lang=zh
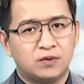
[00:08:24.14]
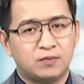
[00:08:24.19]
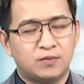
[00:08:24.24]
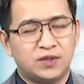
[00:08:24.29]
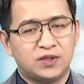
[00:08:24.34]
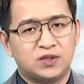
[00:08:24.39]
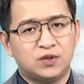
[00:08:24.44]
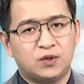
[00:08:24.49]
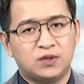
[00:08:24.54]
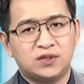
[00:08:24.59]

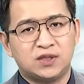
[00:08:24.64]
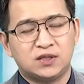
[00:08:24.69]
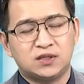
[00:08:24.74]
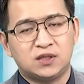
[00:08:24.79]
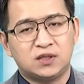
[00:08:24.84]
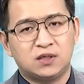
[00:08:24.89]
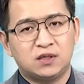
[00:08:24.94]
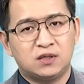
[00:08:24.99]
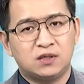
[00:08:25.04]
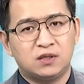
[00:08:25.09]
每次我讲
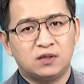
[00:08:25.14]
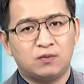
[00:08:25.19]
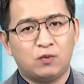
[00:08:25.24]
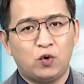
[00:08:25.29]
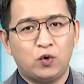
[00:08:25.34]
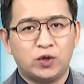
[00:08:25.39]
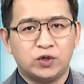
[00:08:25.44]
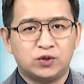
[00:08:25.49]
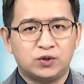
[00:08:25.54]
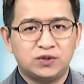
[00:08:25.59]
这个《
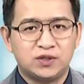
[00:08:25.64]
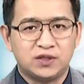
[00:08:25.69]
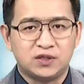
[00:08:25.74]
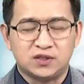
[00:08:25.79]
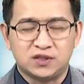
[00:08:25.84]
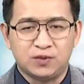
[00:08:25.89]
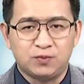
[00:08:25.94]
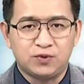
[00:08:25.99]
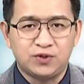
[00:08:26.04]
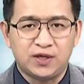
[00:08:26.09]
魔鬼终结
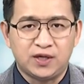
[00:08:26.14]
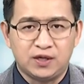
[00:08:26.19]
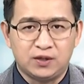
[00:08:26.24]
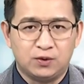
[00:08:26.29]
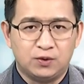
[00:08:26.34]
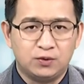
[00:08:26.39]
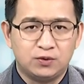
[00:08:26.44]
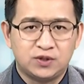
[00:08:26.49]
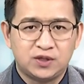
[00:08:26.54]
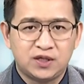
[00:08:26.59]
者》这部电影
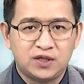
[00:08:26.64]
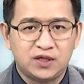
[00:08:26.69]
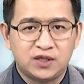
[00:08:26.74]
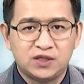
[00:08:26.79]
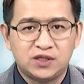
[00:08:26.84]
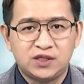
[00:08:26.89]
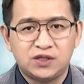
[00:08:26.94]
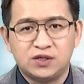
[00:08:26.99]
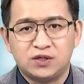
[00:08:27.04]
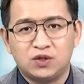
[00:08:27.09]
哦，有些
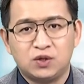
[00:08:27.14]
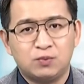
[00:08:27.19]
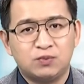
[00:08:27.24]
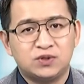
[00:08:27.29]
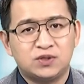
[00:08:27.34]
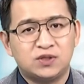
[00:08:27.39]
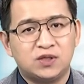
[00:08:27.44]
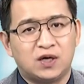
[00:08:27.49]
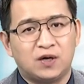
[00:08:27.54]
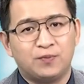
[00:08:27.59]
年轻人都不
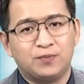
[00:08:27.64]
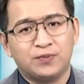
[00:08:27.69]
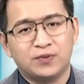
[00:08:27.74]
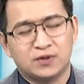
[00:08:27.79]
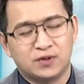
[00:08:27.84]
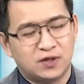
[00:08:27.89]
知道，